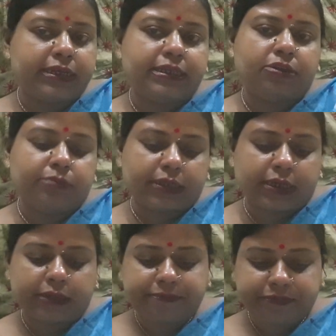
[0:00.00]
লাগে যেন
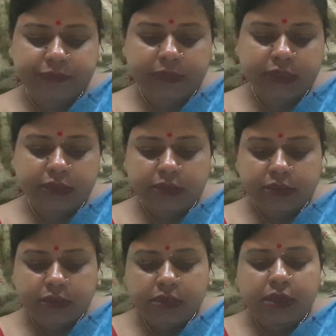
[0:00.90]
বাধা
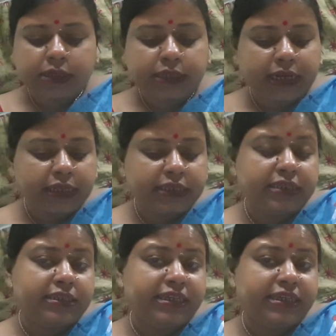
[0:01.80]
সারাদিন